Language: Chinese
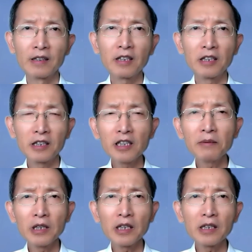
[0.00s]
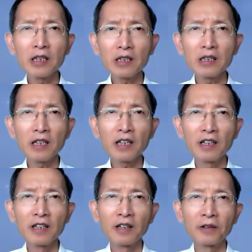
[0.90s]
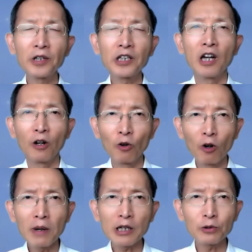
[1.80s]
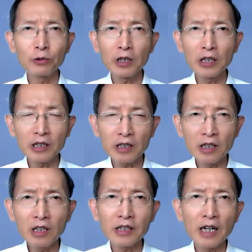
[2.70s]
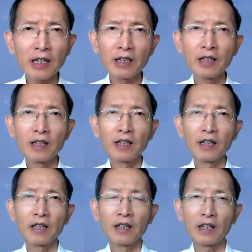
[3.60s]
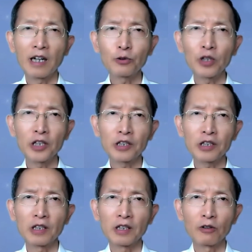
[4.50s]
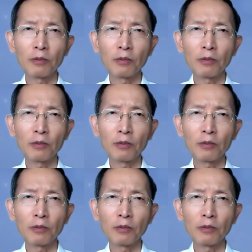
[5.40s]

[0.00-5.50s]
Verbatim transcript: 这里清明的心思呢，我以罗马书第十二章来做例子。